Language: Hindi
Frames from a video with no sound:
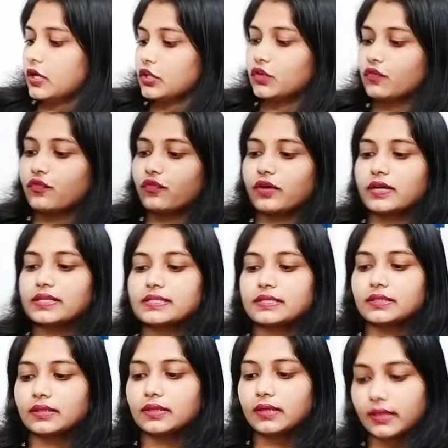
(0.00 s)
तो फर्स्ट
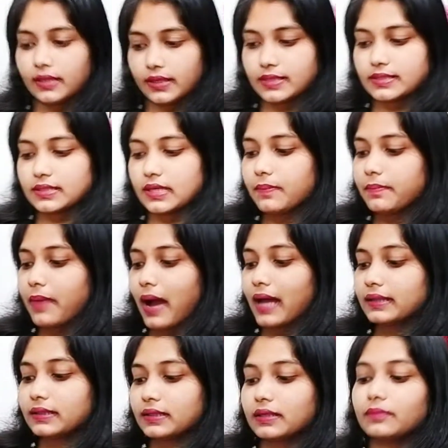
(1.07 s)
इसकी
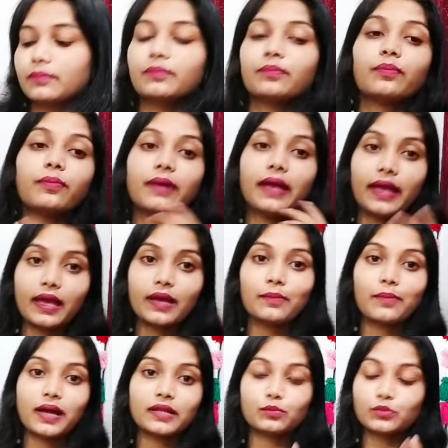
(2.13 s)
बात
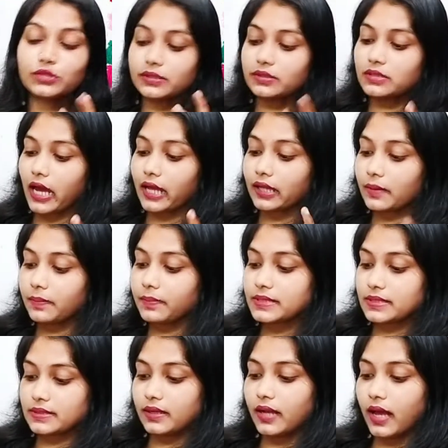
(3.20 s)
एक बात मुझे ज़्यादा
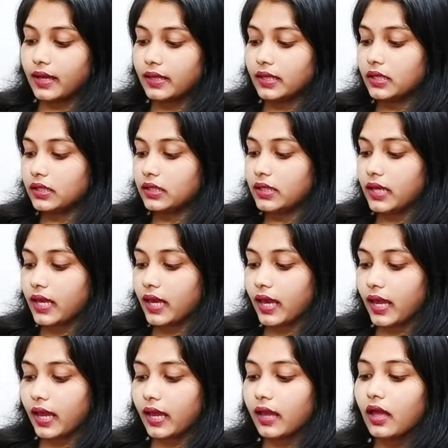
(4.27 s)
पसंद आई ये
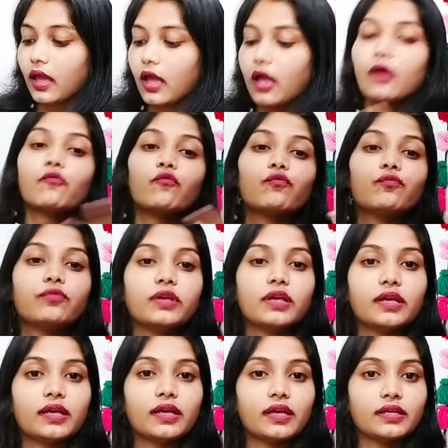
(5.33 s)
है
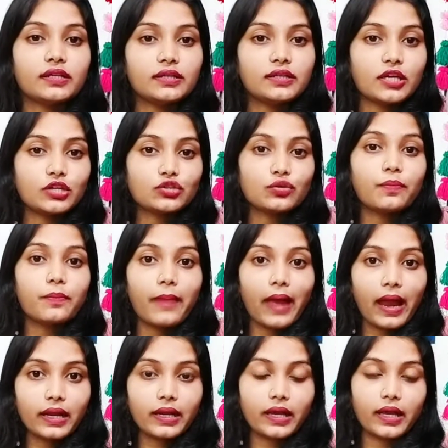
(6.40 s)
ये जो
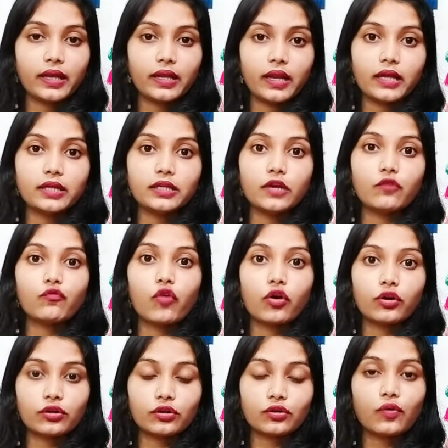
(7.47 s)
मैट है ना ये
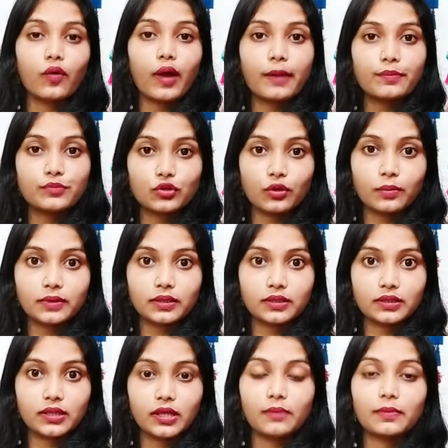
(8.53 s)
वाटर को एब्जॉर्ब
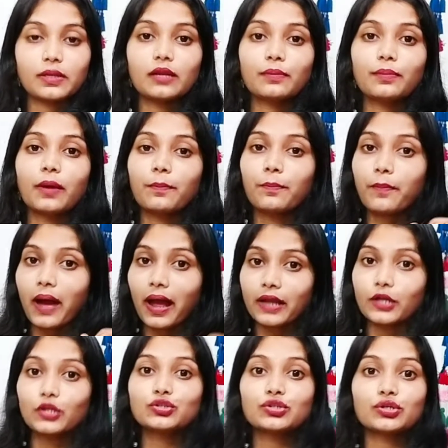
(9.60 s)
करती है मतलब
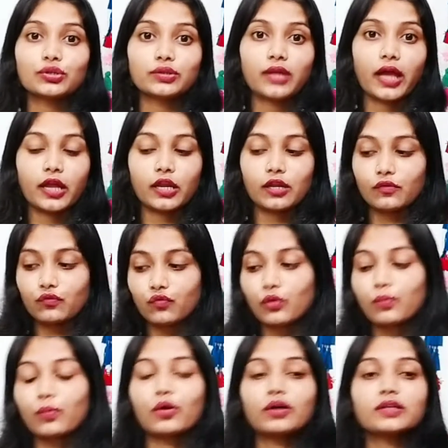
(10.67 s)
पानी जो होता है ना
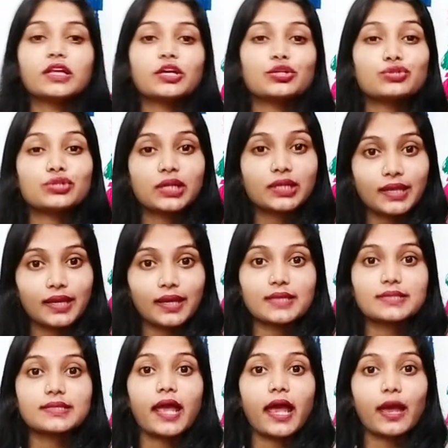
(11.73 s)
वो बहुत ही अच्छे
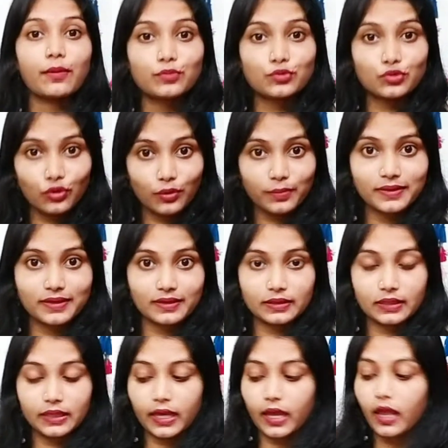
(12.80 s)
तरीके से एब्जॉर्ब
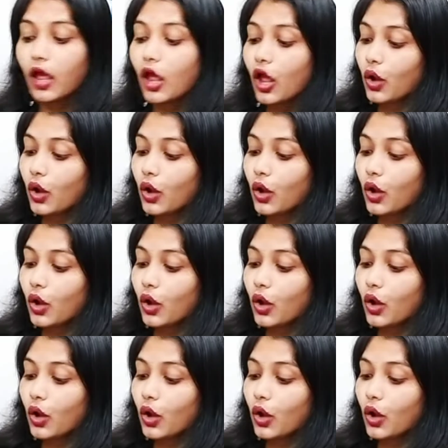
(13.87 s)
करती है